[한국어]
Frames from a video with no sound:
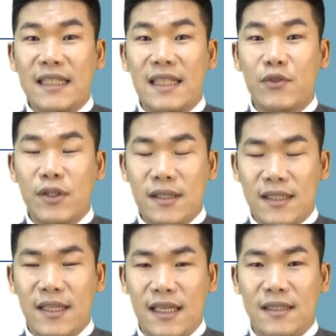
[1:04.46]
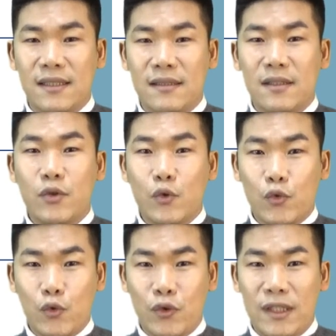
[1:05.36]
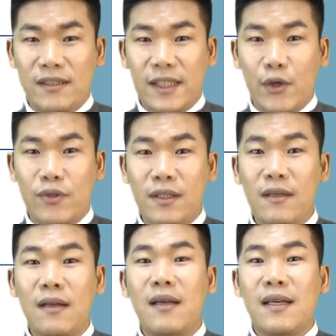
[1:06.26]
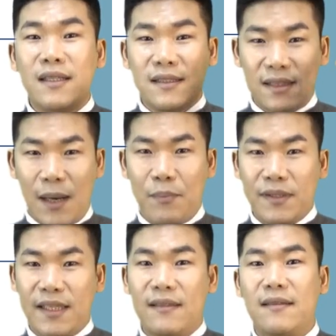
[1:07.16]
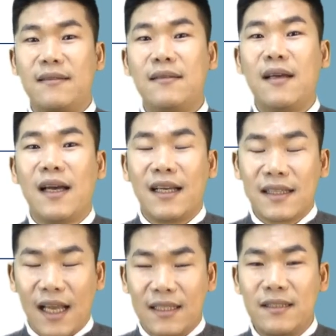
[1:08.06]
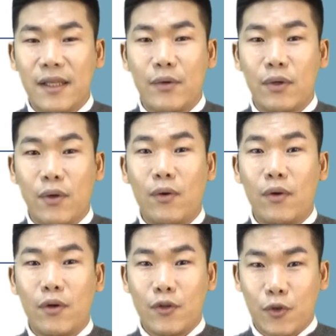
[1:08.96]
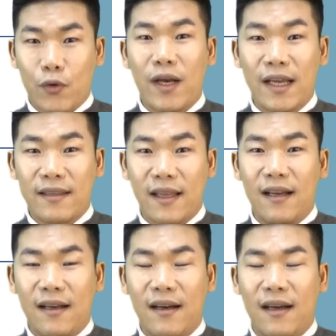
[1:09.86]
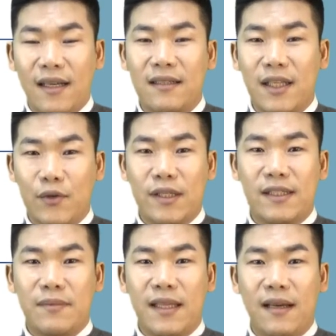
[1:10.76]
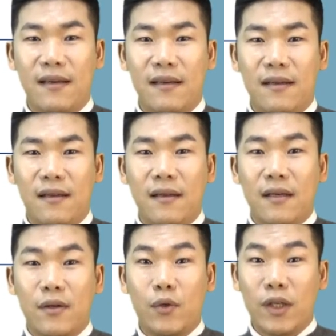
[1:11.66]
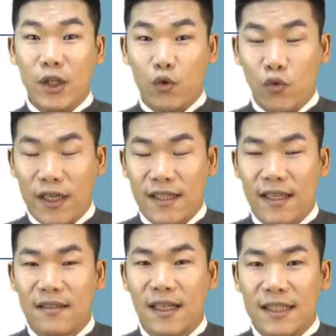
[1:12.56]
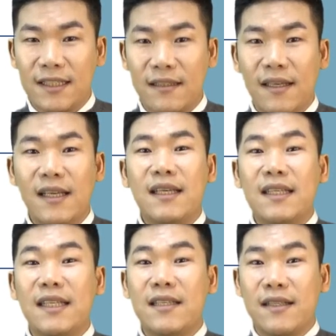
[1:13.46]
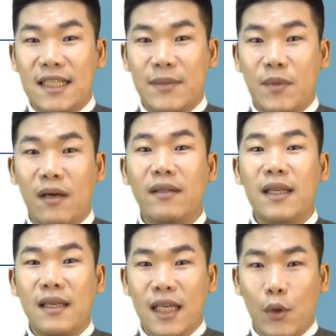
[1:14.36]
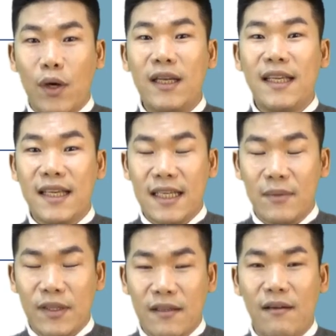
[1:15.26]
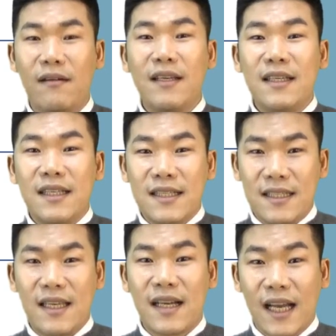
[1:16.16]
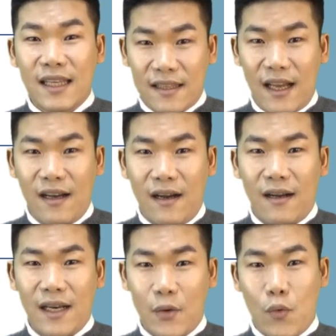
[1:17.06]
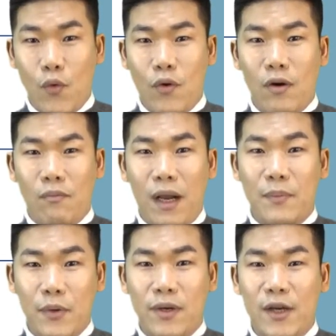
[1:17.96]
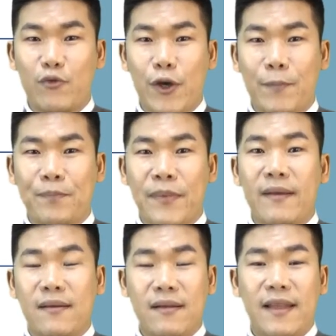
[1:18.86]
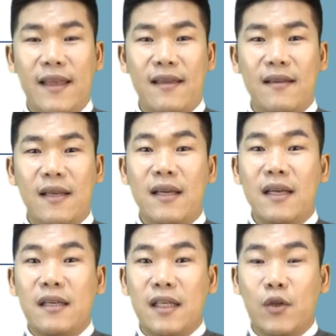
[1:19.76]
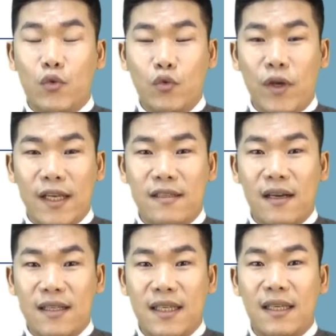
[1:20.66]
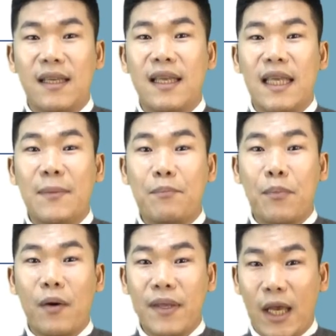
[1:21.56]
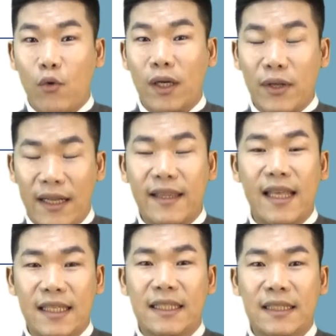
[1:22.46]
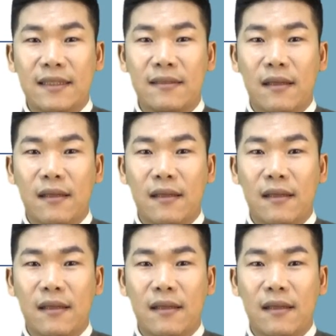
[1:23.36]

이상 취득 시에는 취득세율을 4% 단일 세율로 적용하겠다라는 내용이었습니다. 그리고 이 두 가지 개정안은 2020년 1월 1일부터 시행하겠다라고 발표를 했고요. 그런데 이 두 개정안이 입법 예고가 될 때는